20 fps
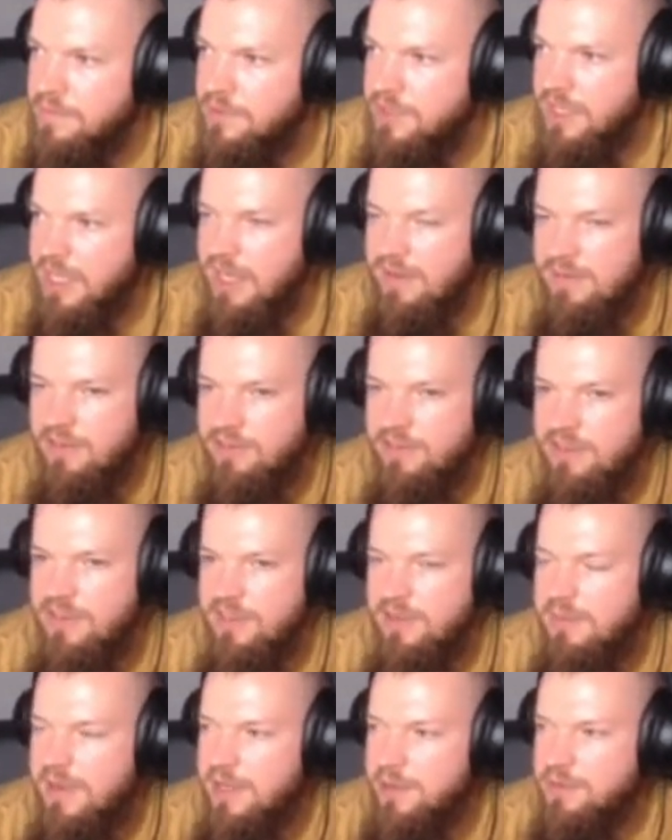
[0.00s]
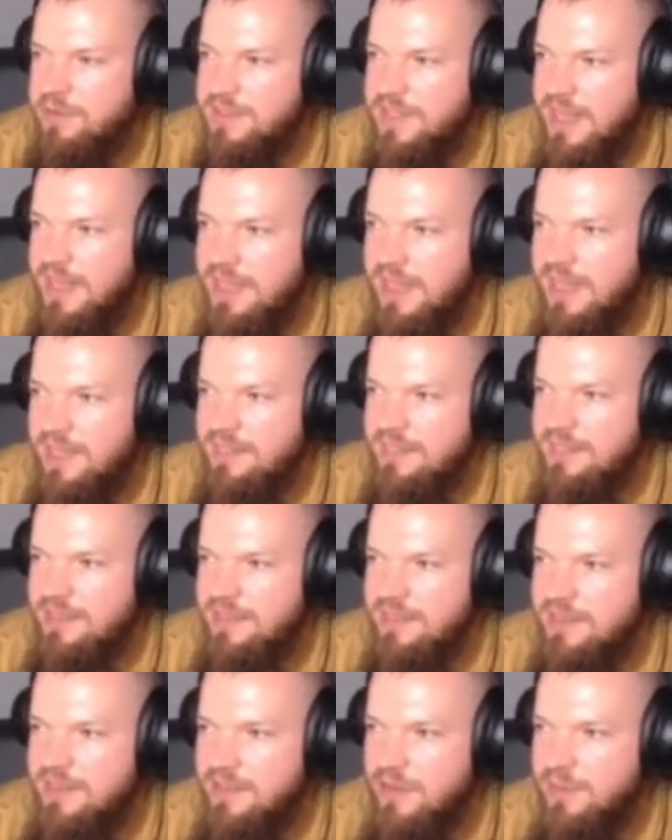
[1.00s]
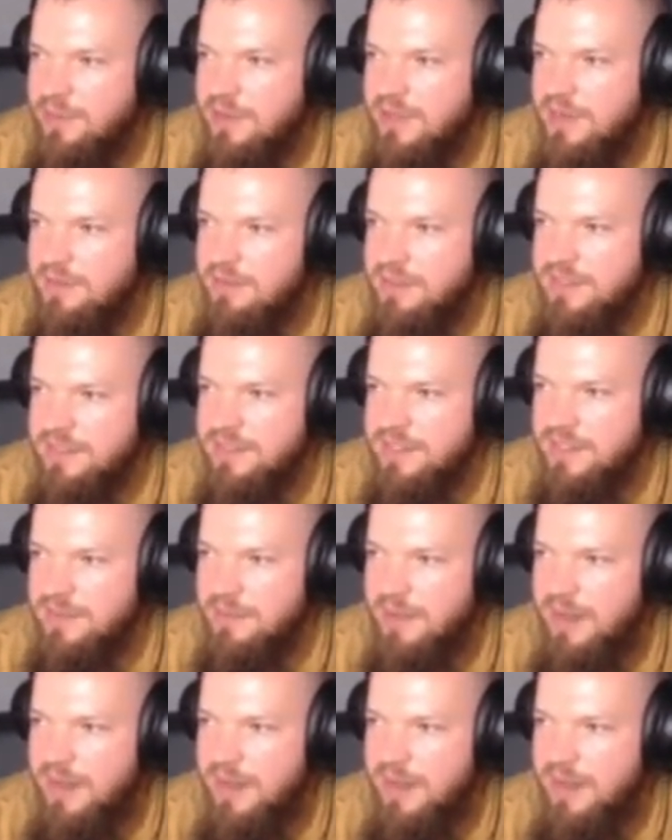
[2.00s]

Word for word: Ciekawe, czy inni mają zakaz robienia własnych